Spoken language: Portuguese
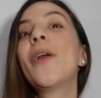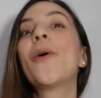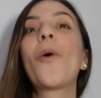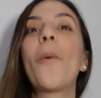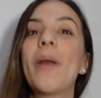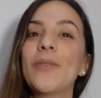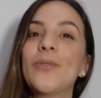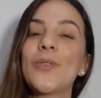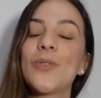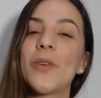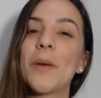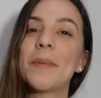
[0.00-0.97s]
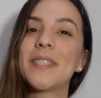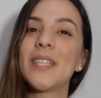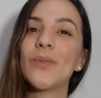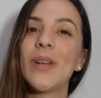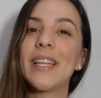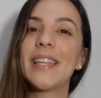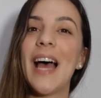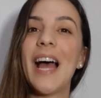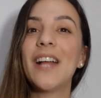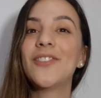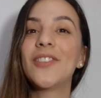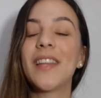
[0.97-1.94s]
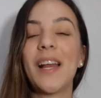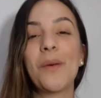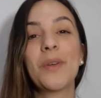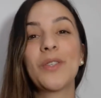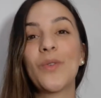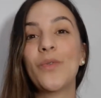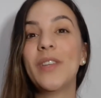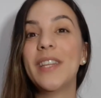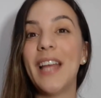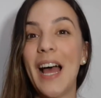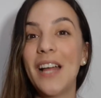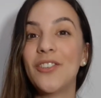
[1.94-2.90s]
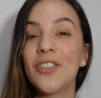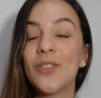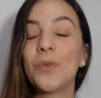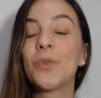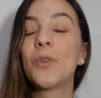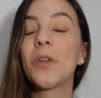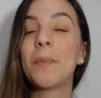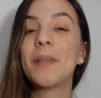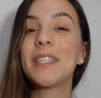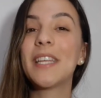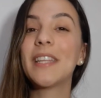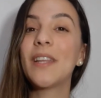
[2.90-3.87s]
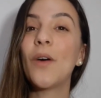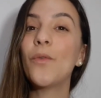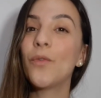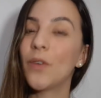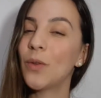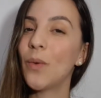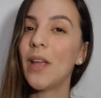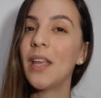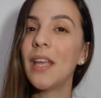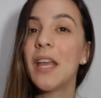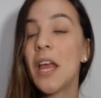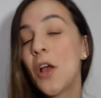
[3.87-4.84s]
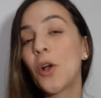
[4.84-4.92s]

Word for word: eu comento os doramas da atualidade, trago as novidades dos doramas que estão vindo aí,